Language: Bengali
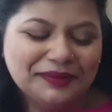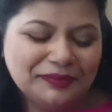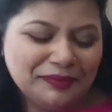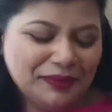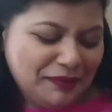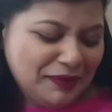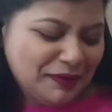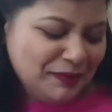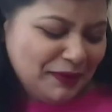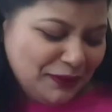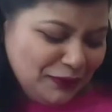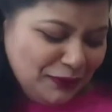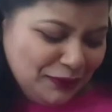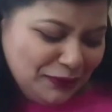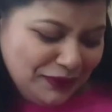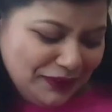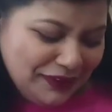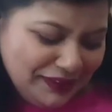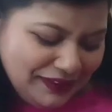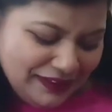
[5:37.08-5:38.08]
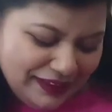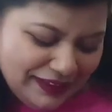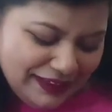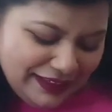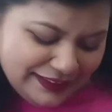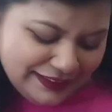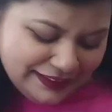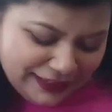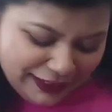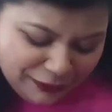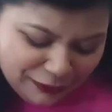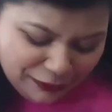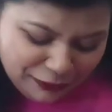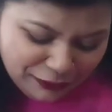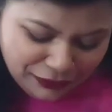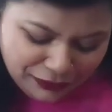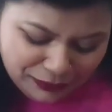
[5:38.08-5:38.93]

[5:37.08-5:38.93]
বাবা মা তো রাজি না তো